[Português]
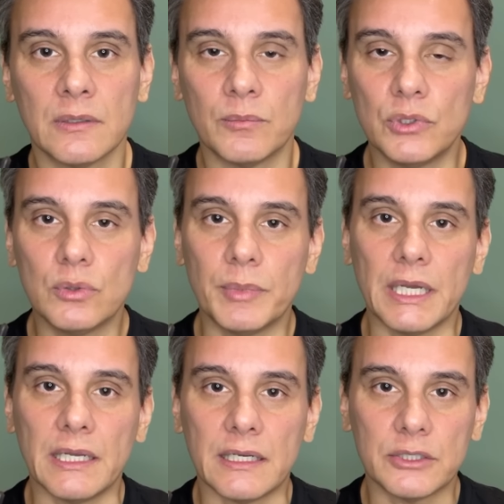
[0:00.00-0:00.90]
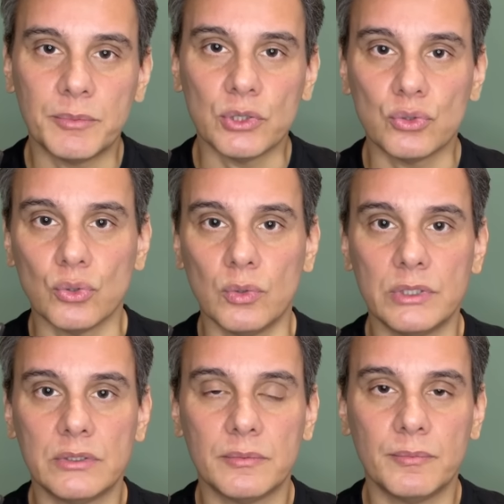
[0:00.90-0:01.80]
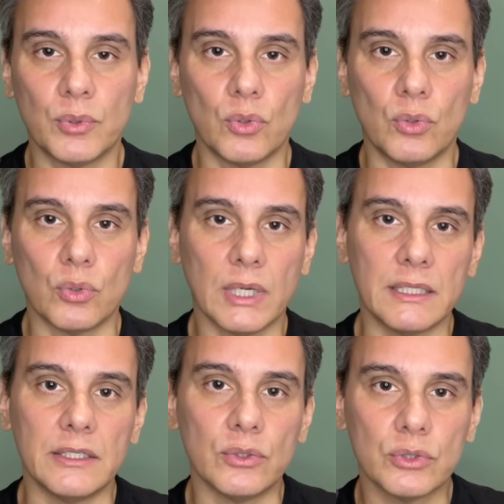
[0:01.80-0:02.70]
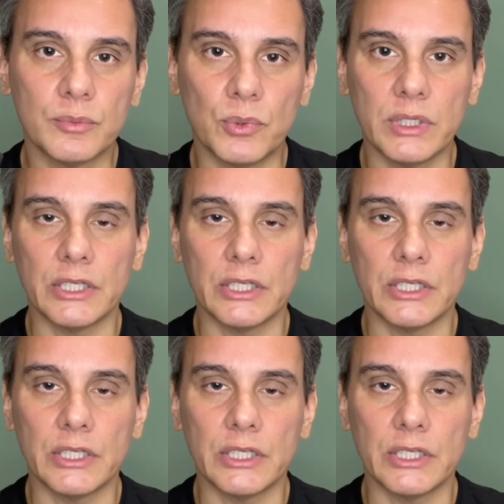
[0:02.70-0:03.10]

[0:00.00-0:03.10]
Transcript: Muito bem, as pessoas procuram a Deus por